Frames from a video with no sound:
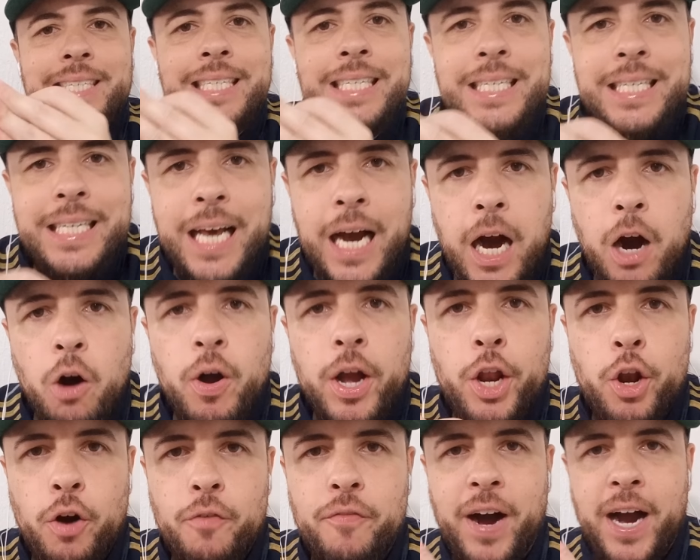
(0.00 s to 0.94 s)
não
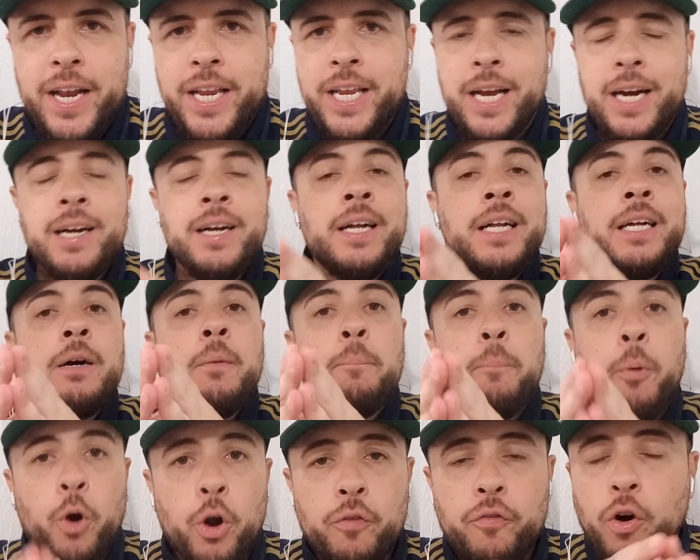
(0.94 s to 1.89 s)
renovaria,
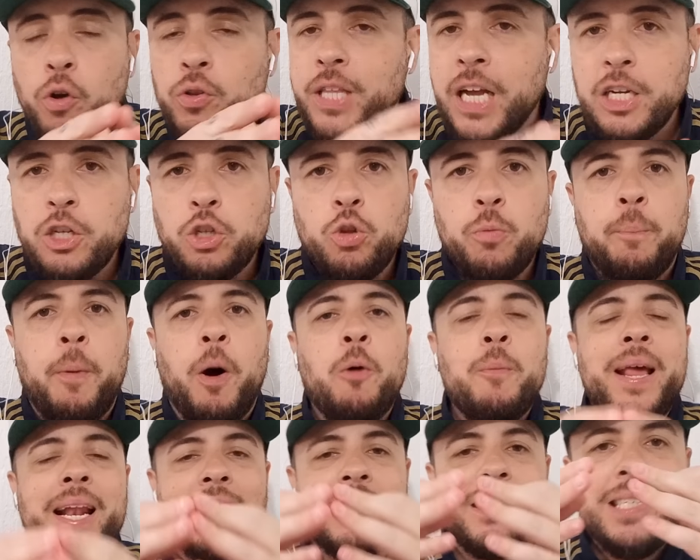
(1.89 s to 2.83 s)
por vontade do
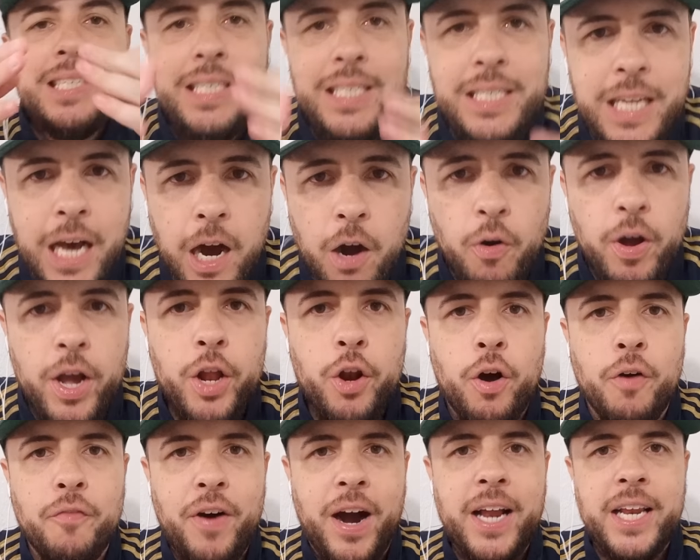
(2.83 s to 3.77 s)
Palmeiras, não
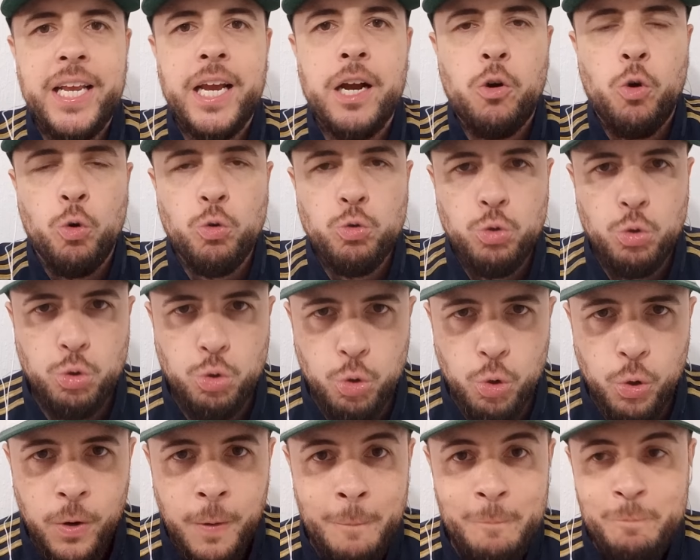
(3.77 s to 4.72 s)
renovaria com o
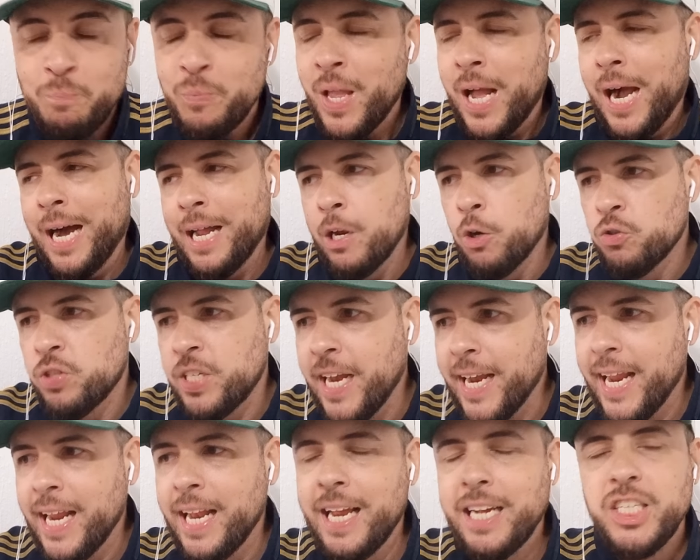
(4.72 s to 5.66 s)
Dudu, a não ser
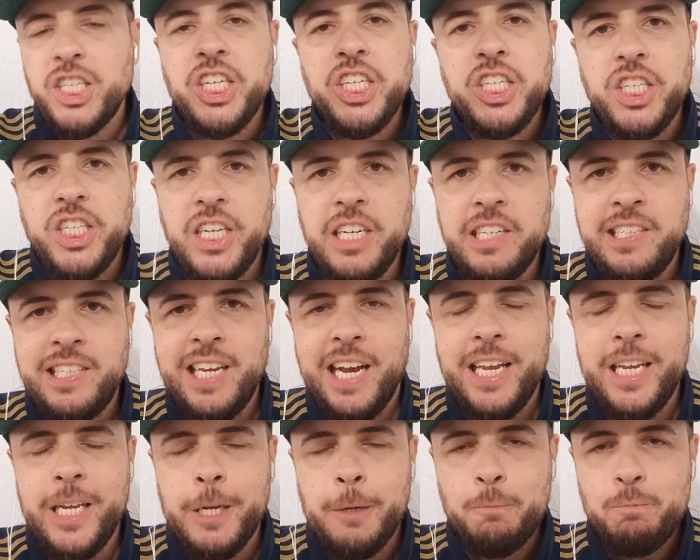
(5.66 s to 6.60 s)
que ele atingisse
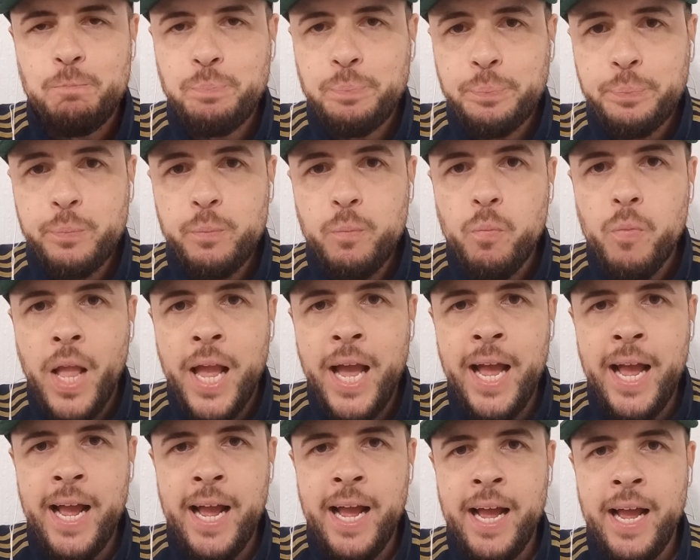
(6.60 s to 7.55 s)
aí
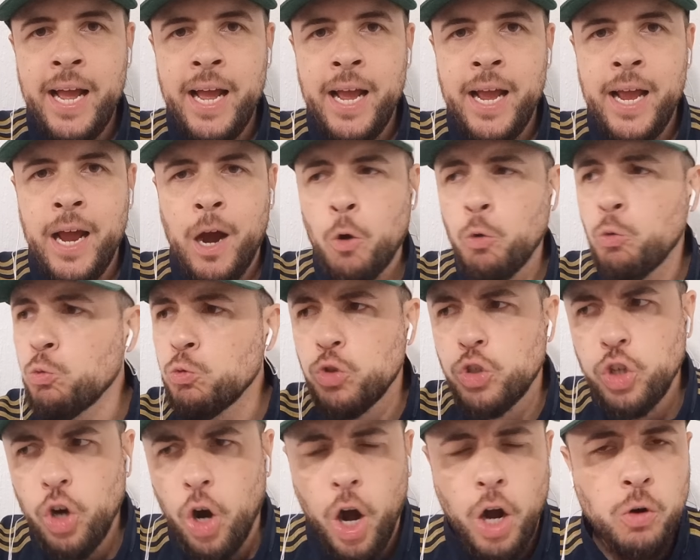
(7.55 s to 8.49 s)
é, alguns
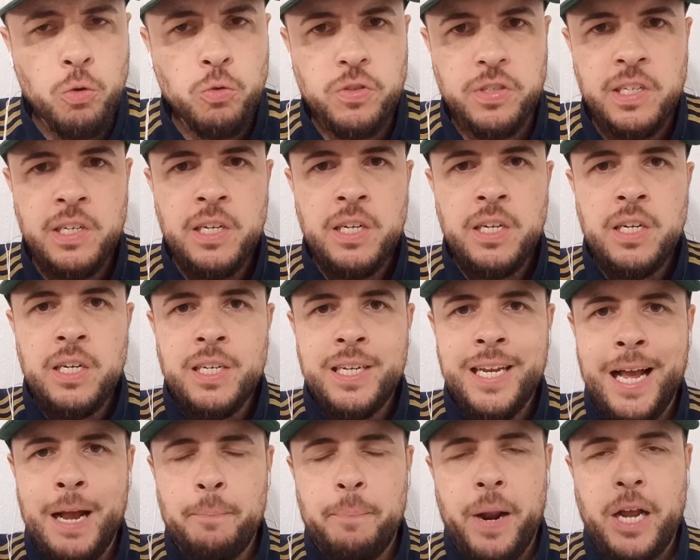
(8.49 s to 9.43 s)
jogos,
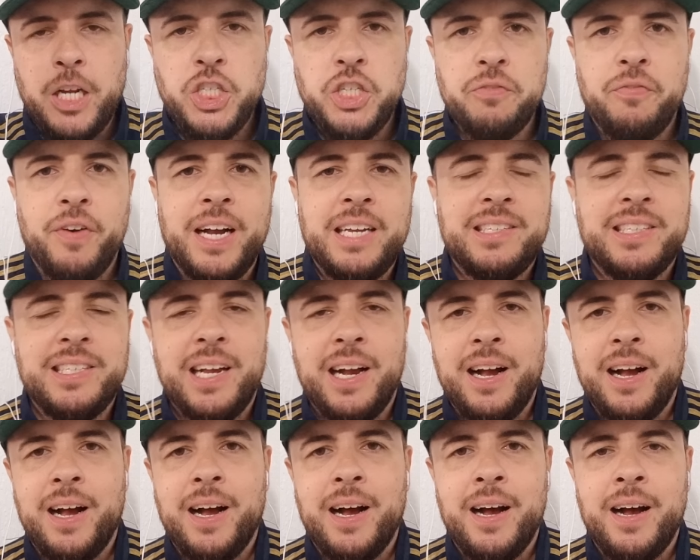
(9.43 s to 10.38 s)
né, para ativar
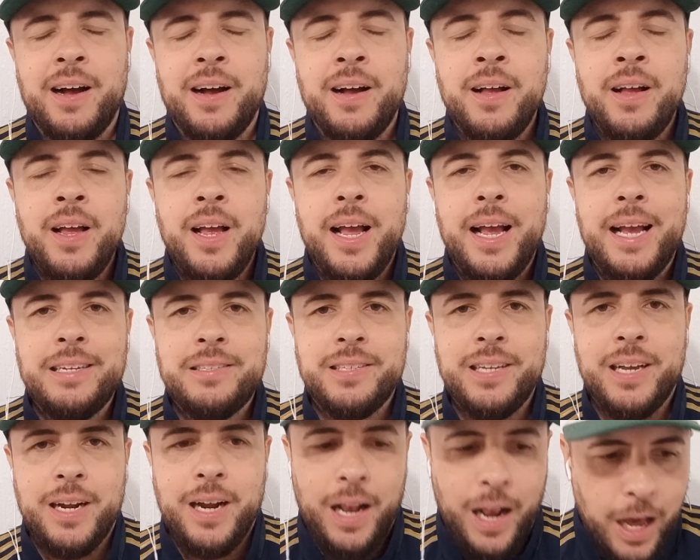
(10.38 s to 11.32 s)
essa,
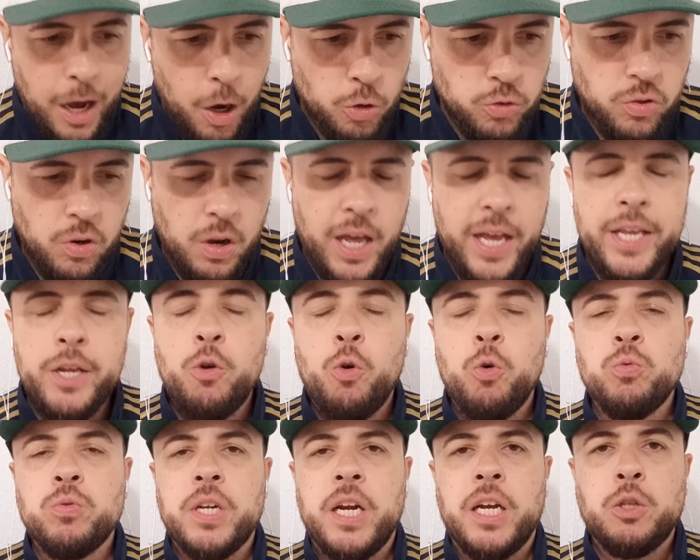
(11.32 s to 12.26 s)
essa cláusula aí
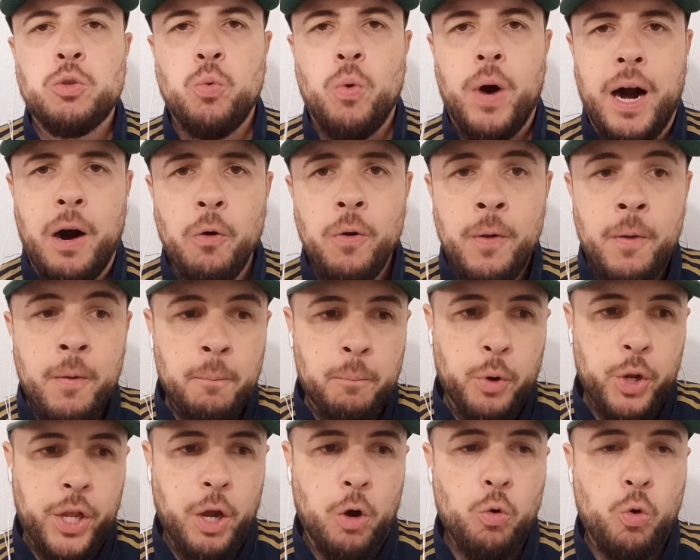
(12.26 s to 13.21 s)
contratual,
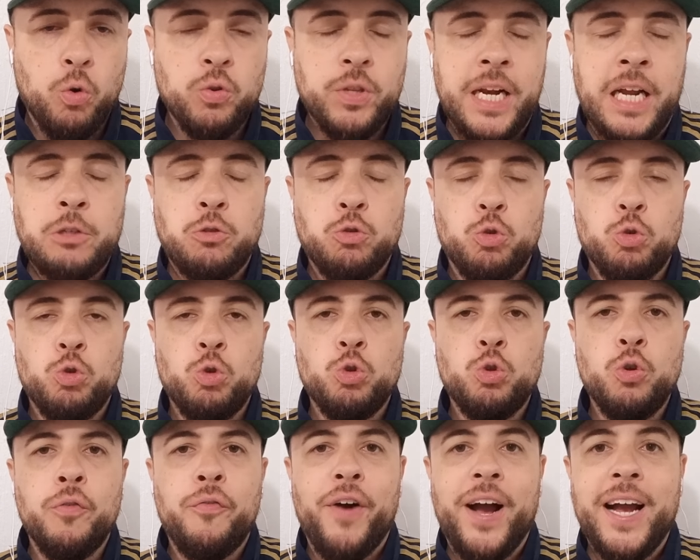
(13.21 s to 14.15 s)
porque o contrato do
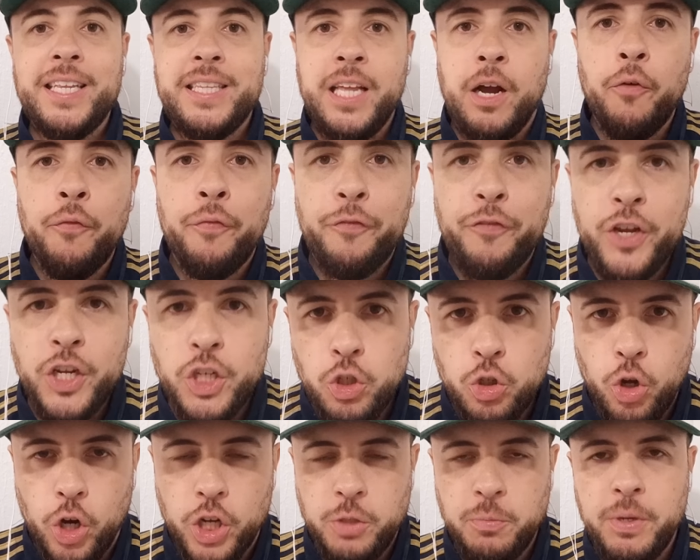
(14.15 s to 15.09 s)
Dudu vai até o fim de
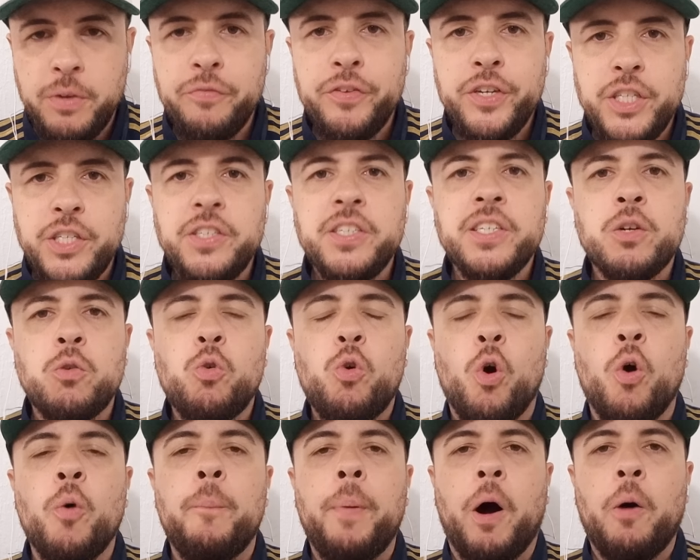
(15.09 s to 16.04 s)
2025
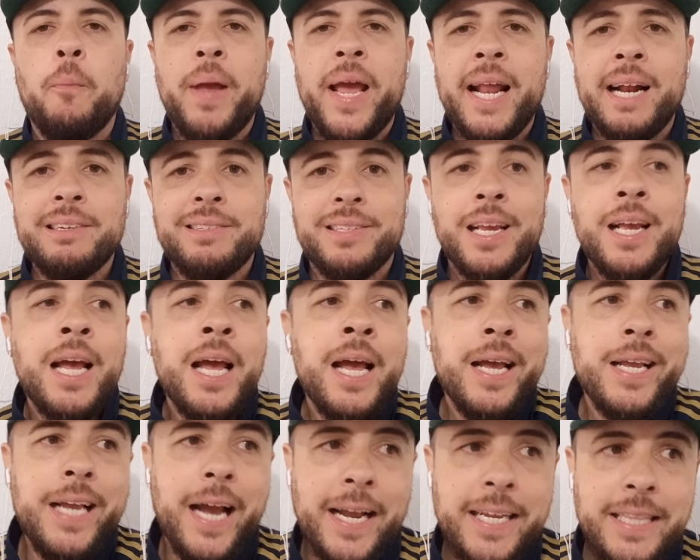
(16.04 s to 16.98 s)
com o Palmeiras,
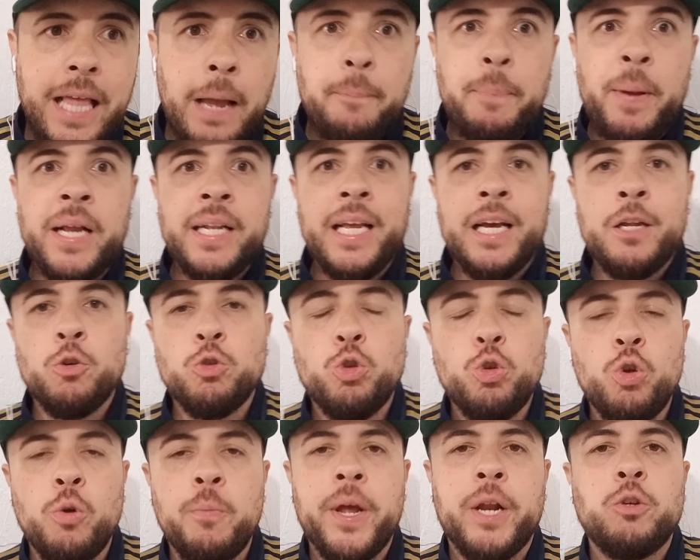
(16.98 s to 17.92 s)
e aí dependendo
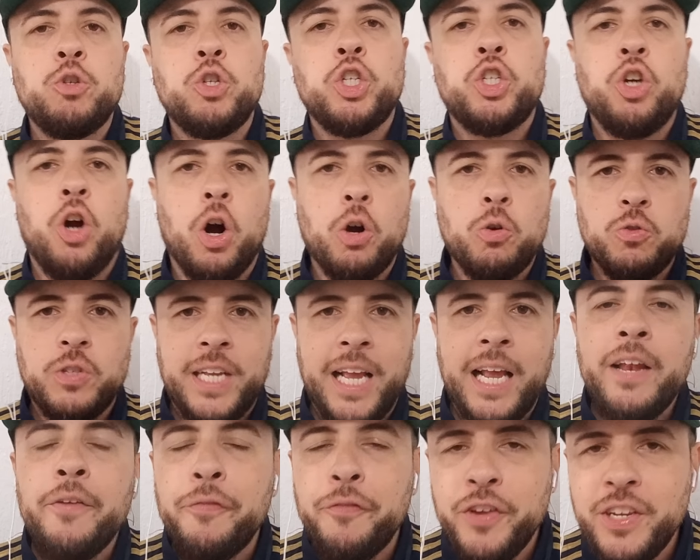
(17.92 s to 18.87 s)
do número de jogos que
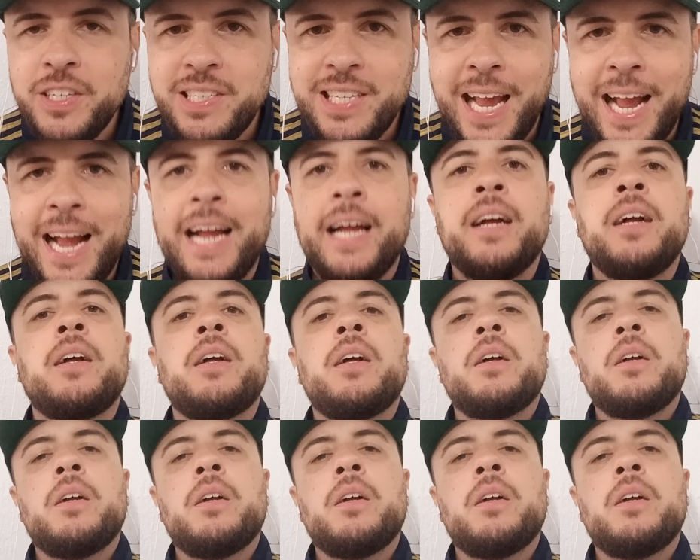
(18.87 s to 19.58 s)
ele fizer,